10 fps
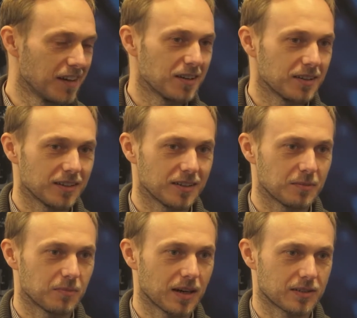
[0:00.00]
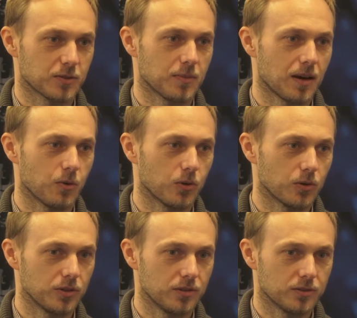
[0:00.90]
E, bardzo
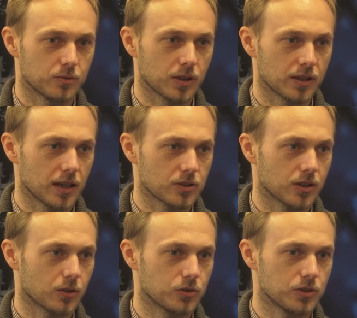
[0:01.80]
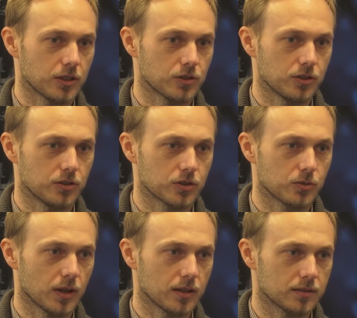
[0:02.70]
mało i tutaj każda godzina się
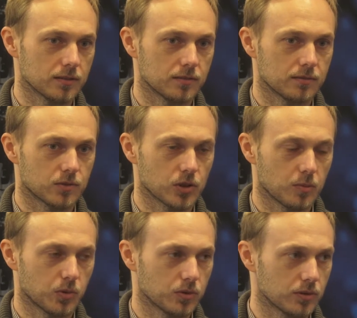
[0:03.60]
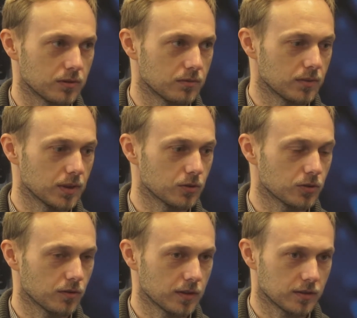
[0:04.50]
liczyła. Trzeba było
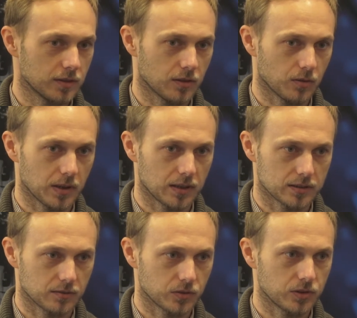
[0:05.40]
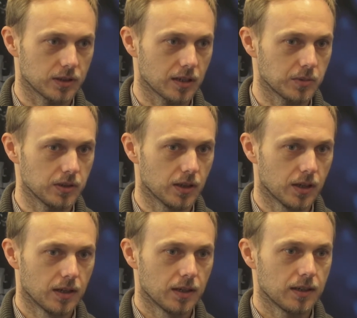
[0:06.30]
negocjować z kilkoma zawodnikami
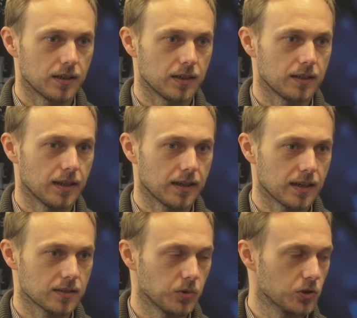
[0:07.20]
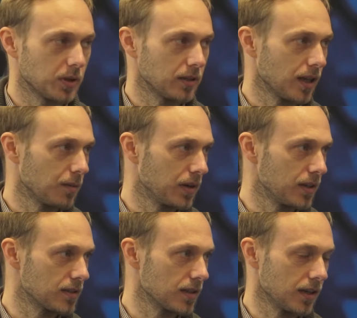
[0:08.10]
e, na raz, mieć plan A,
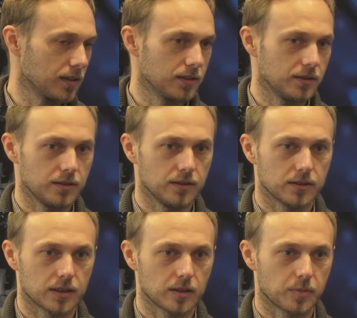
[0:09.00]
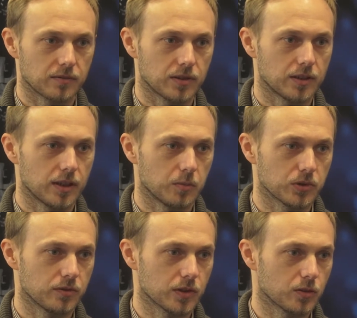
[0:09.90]
B, C i, i tak naprawdę D,
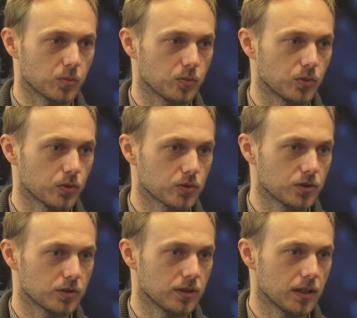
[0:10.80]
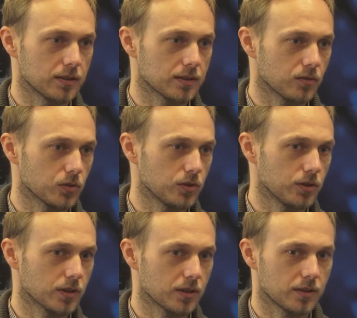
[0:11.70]
bo nie wiadomo było, czy dany
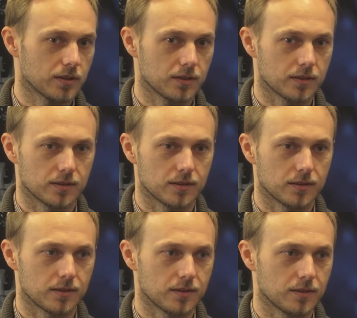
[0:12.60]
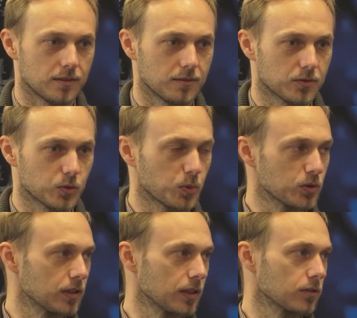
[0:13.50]
zawodnik e, w
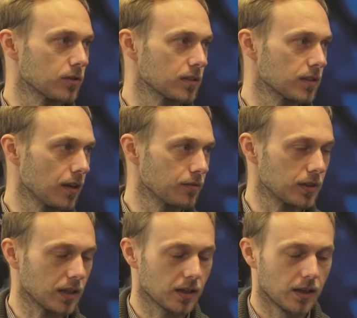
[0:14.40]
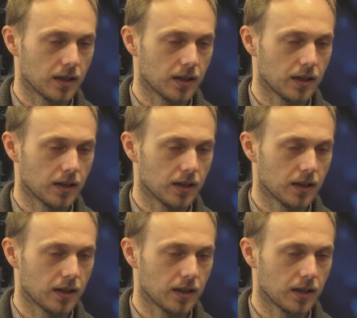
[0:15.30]
100% do nas trafi. Tak?